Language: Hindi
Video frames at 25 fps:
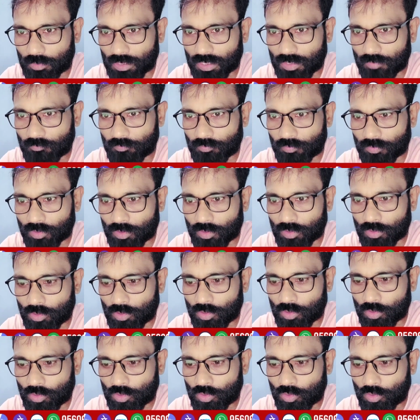में
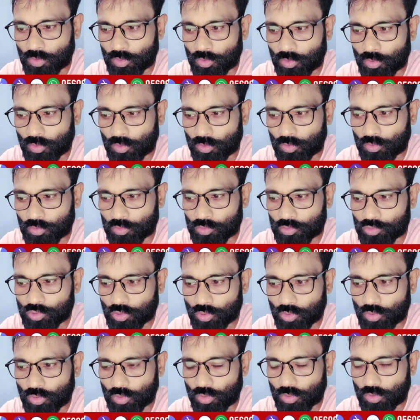जो
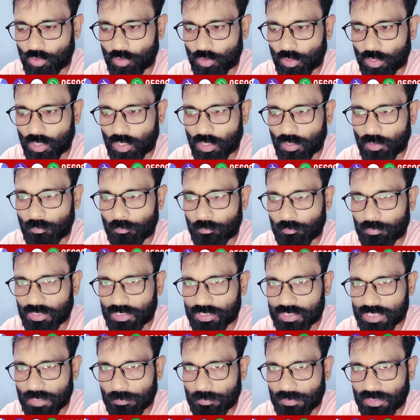
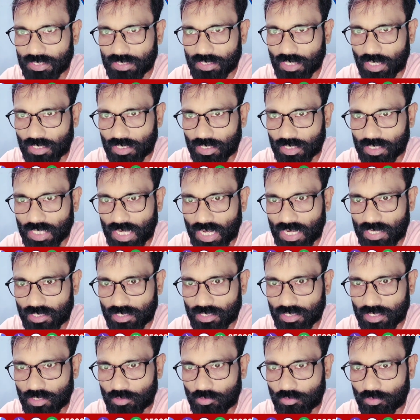बीजेपी यानी कि
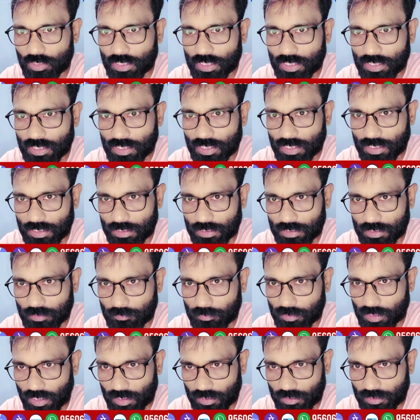एनडीए को घेरने के लिए
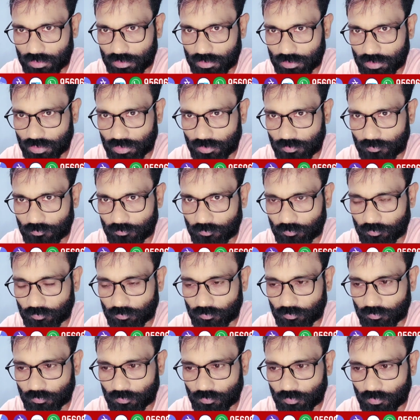बनाई गई
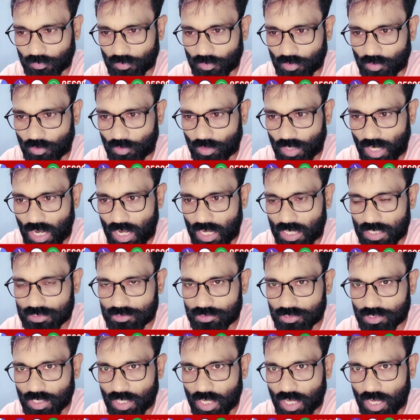और
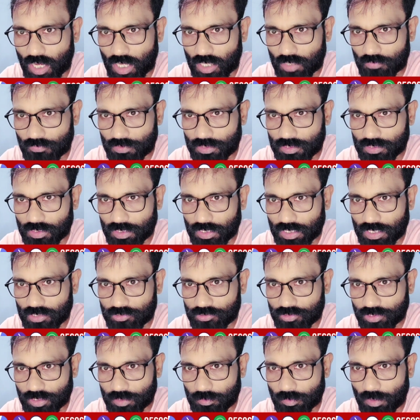आज अरविंद
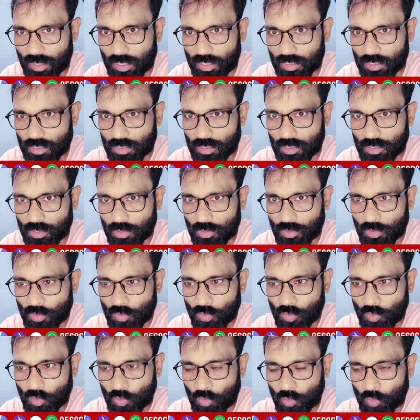केजरीवाल
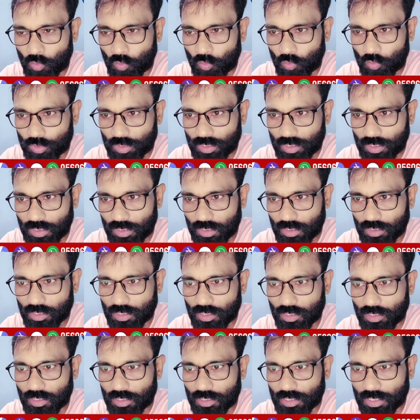उन्हीं
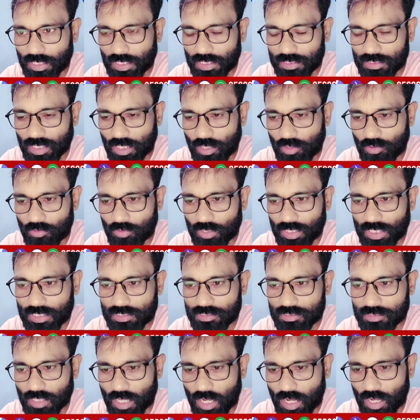नेताओं के
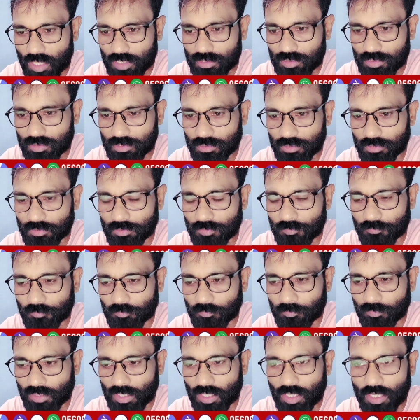साथ
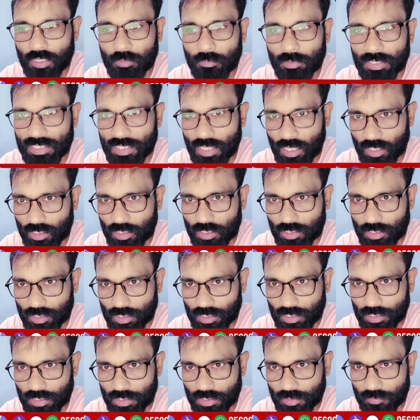गलबैयाँ कर
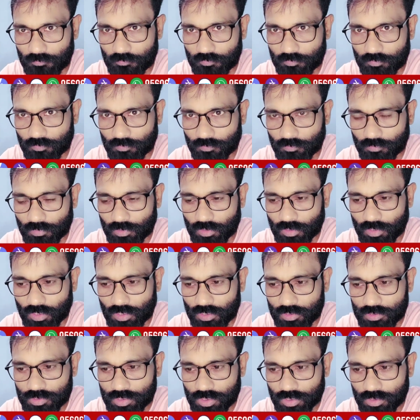रहे हैं
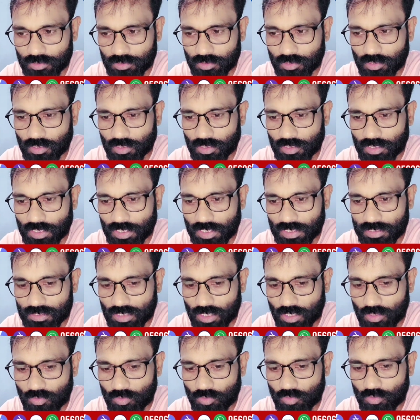जिन
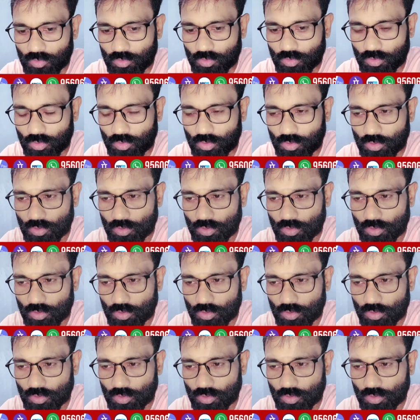नेताओं को